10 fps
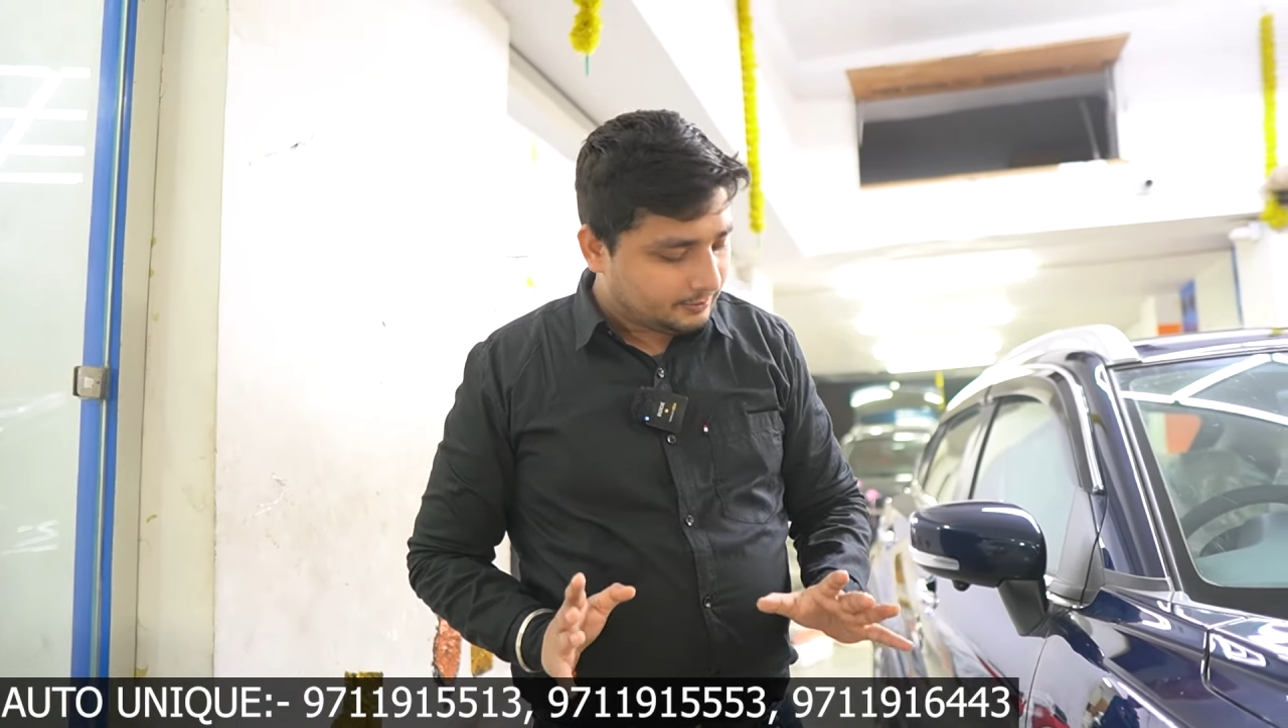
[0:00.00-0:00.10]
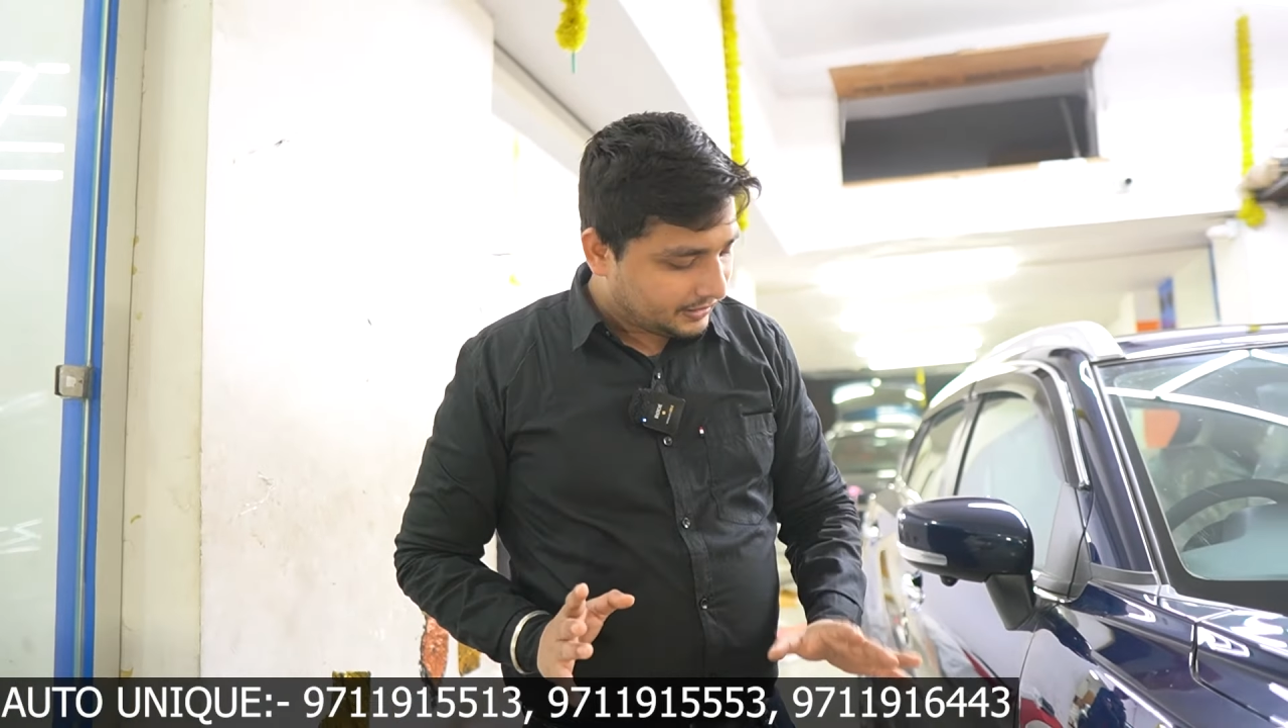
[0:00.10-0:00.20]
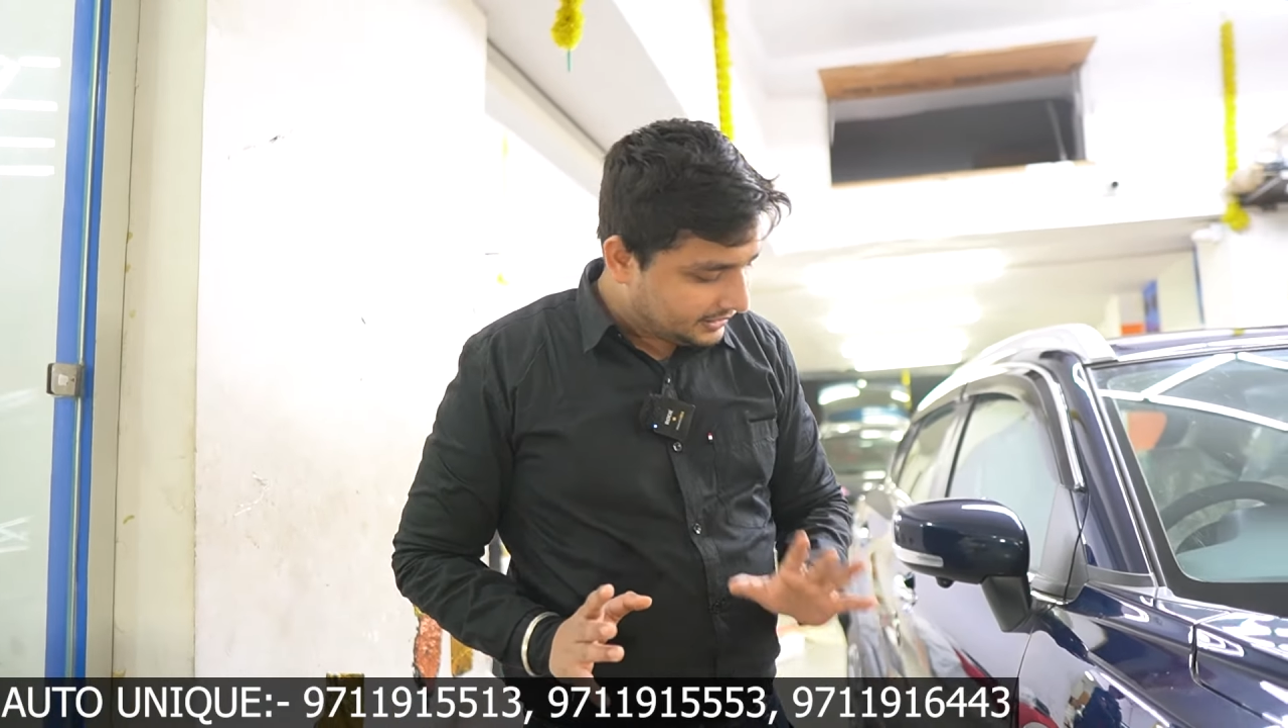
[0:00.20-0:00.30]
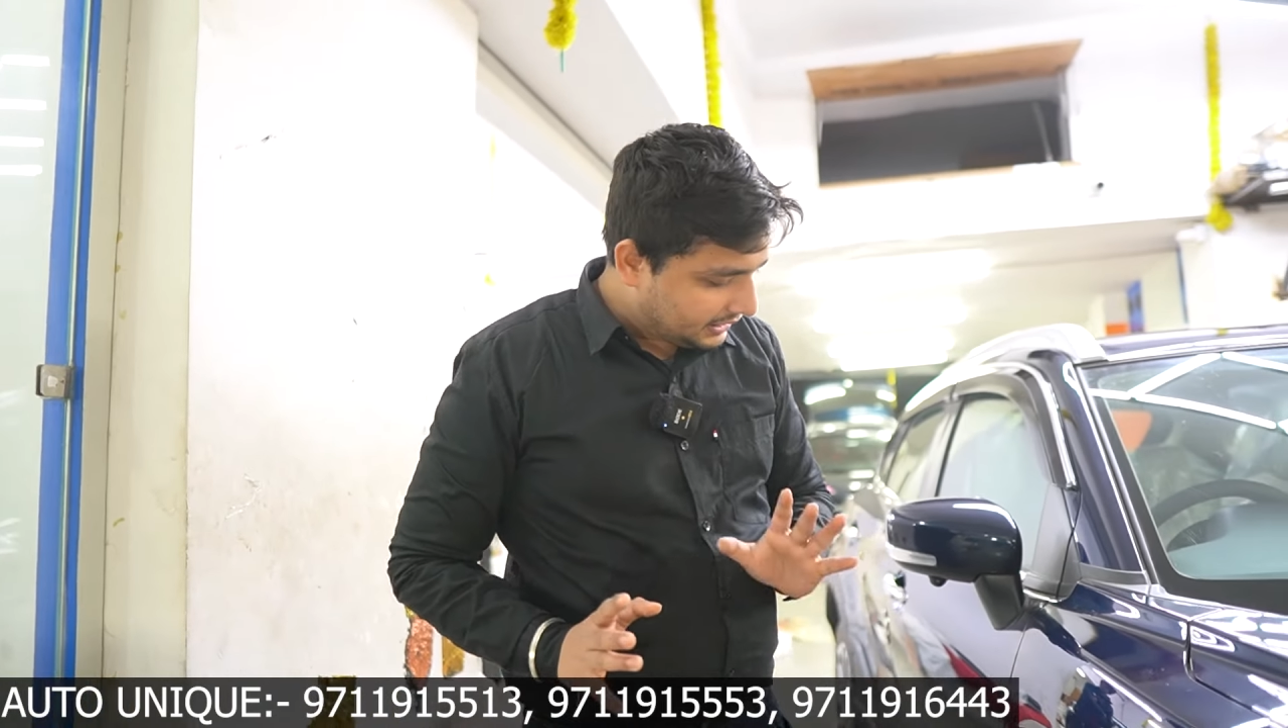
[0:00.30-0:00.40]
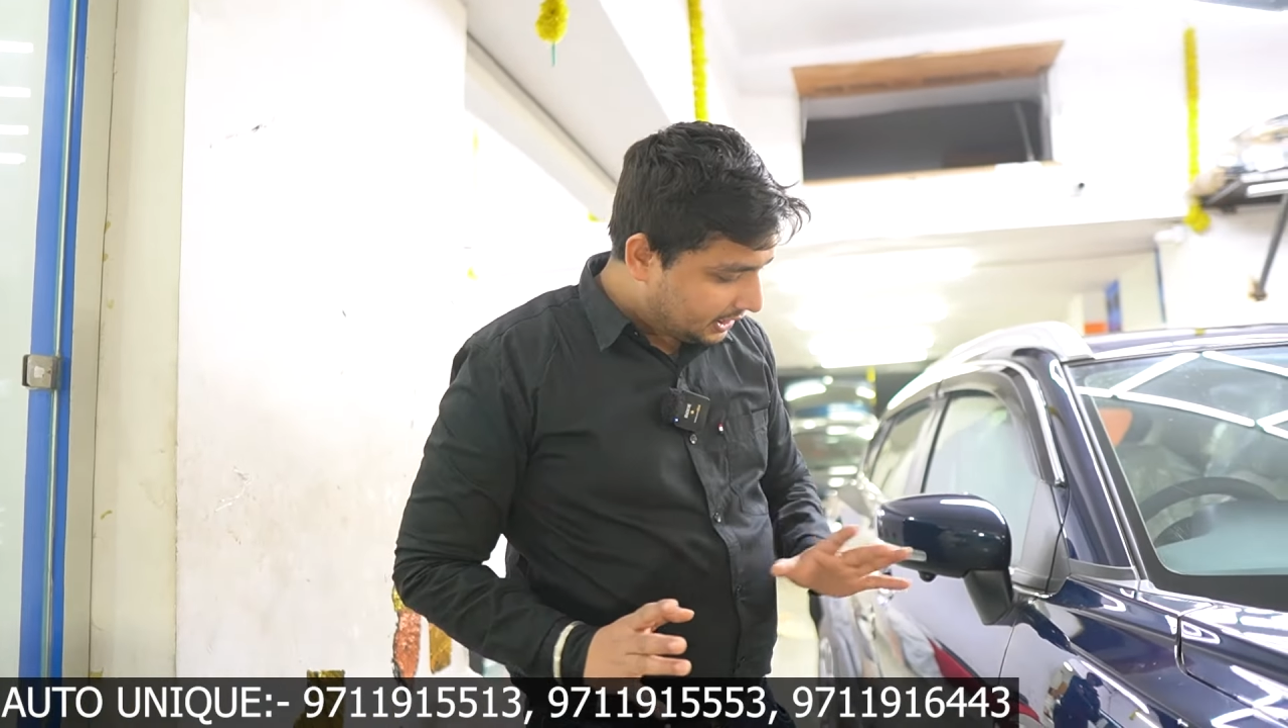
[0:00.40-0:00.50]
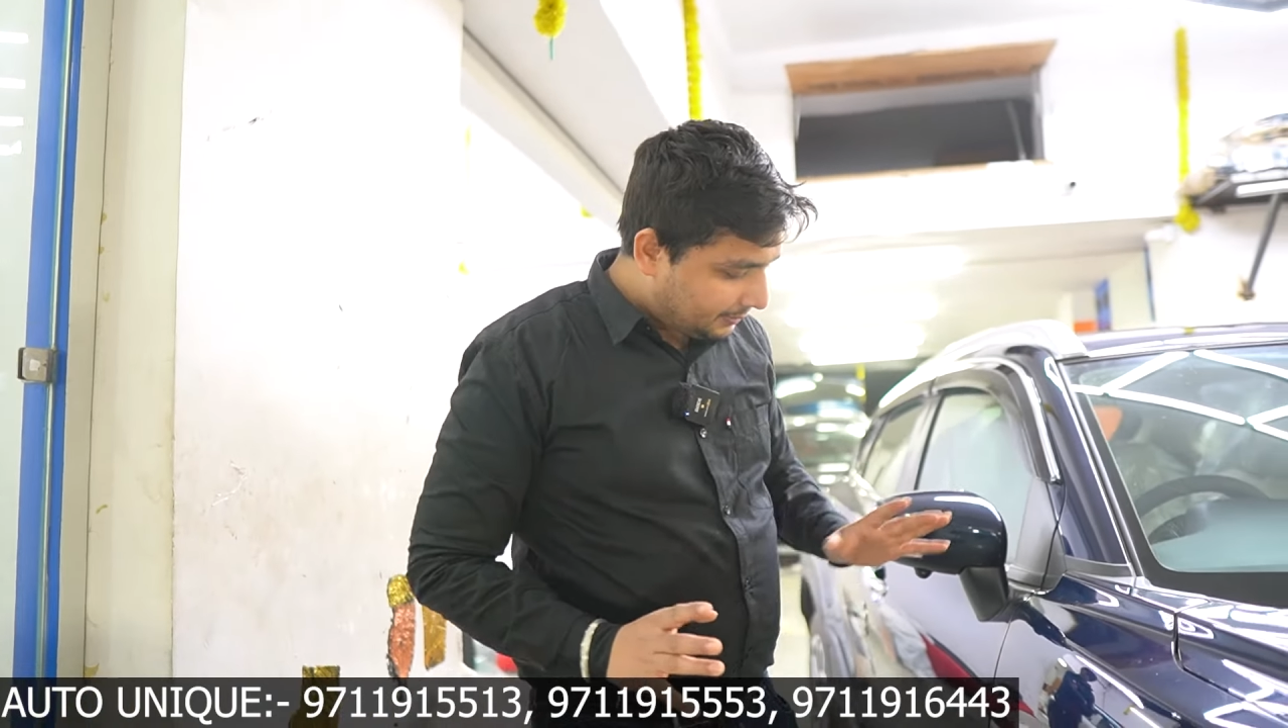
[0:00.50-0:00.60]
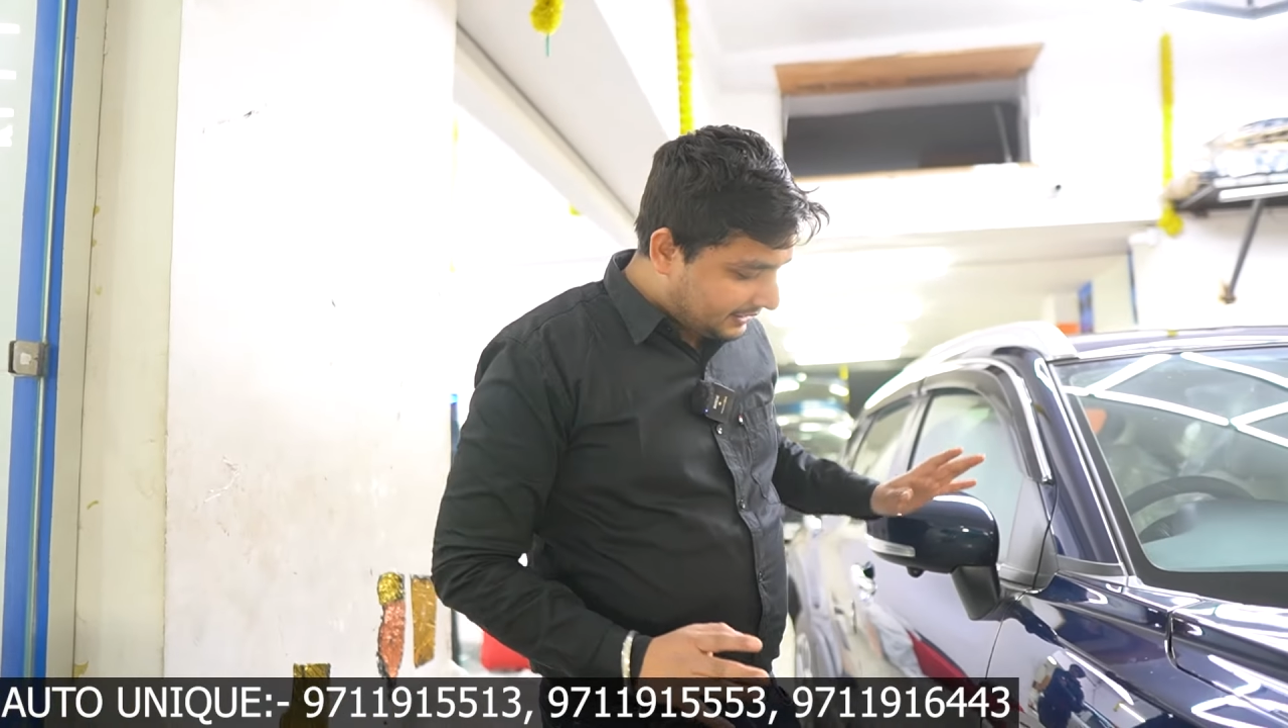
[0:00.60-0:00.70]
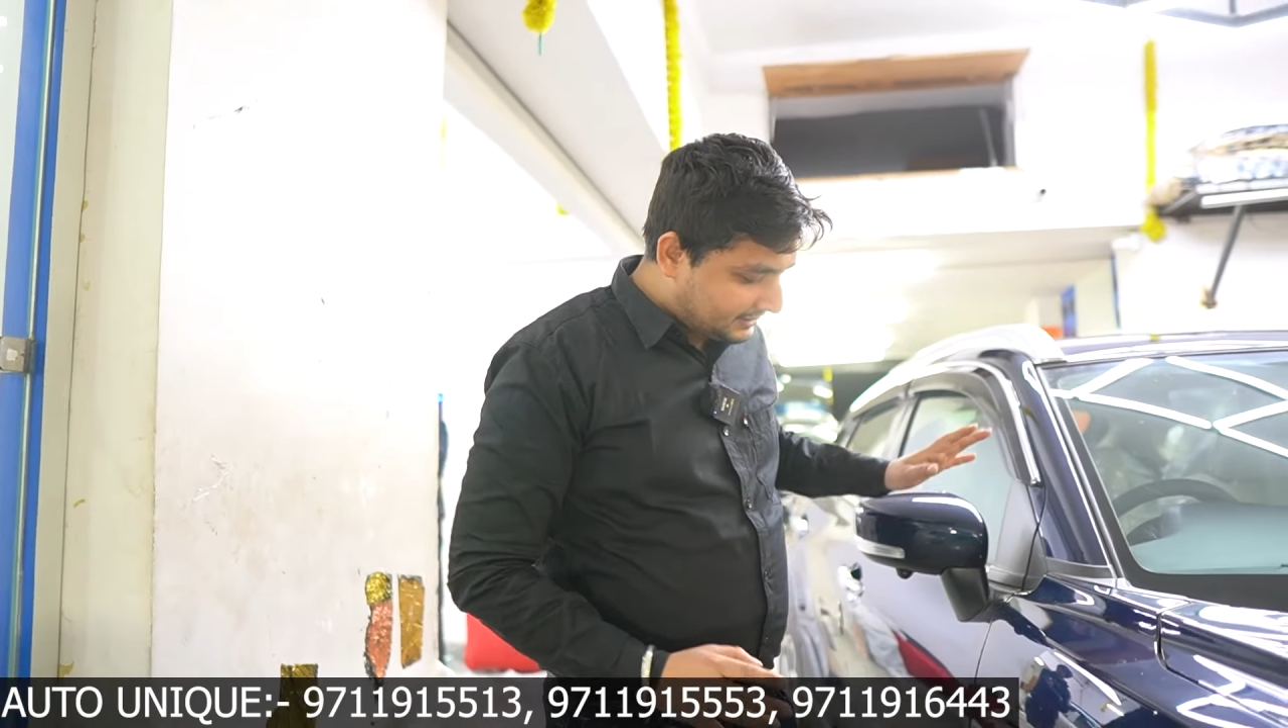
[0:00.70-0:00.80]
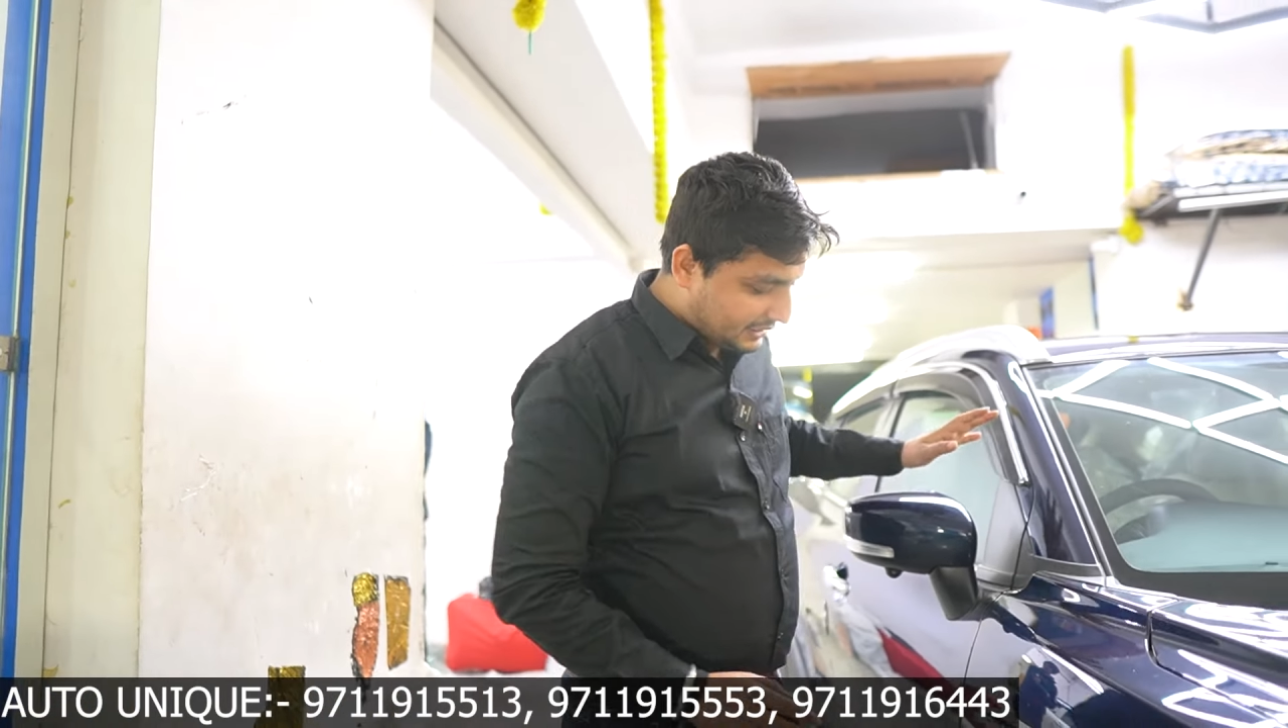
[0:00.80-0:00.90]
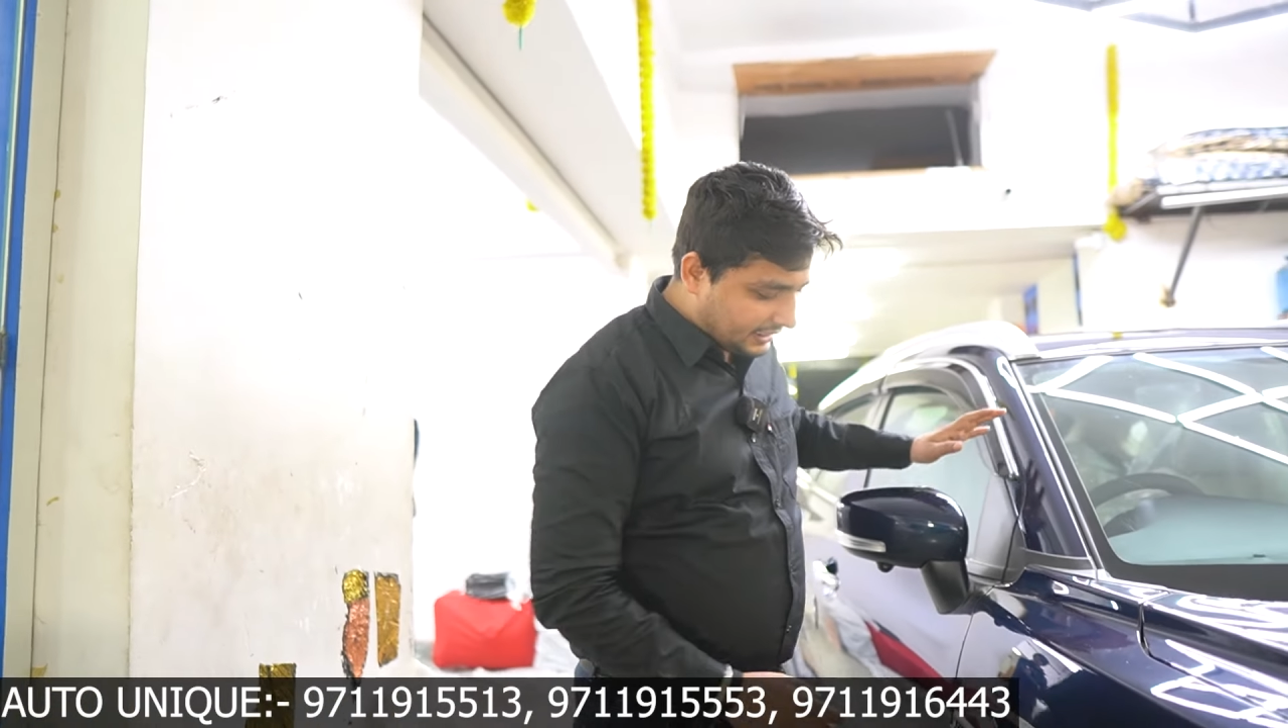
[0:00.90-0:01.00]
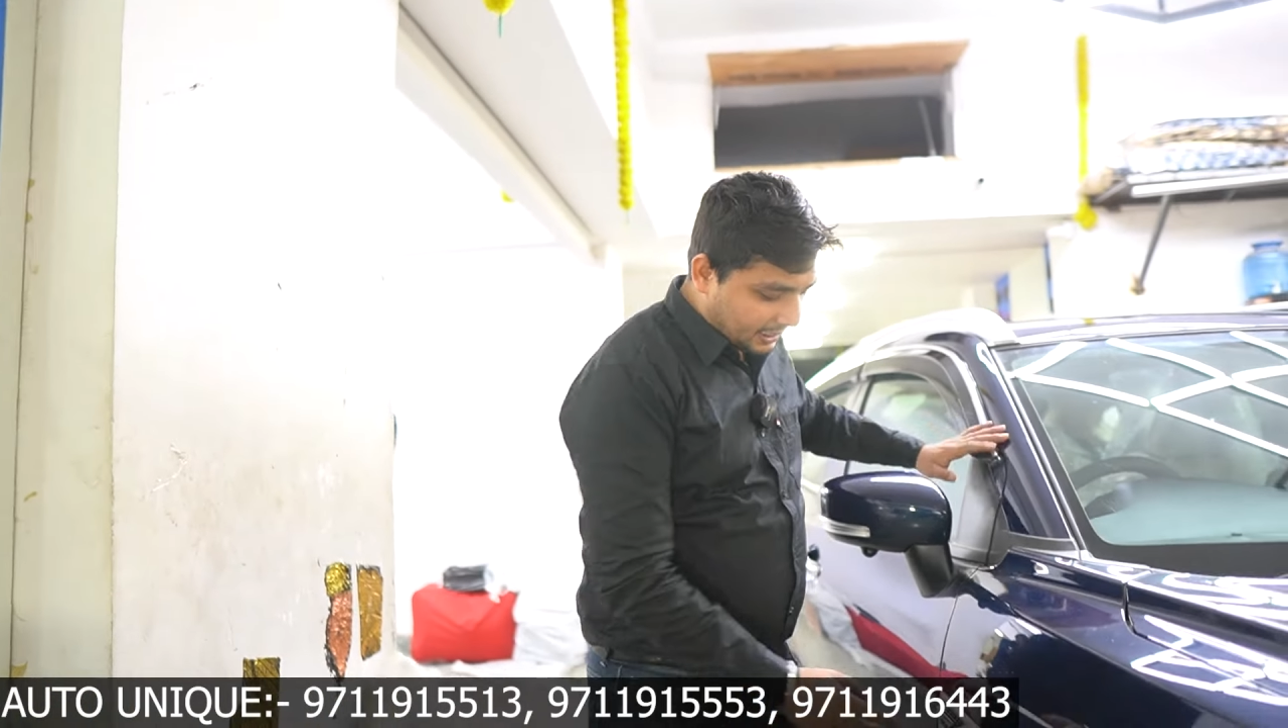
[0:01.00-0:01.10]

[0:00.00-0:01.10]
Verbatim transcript: बाकी अगर बात करें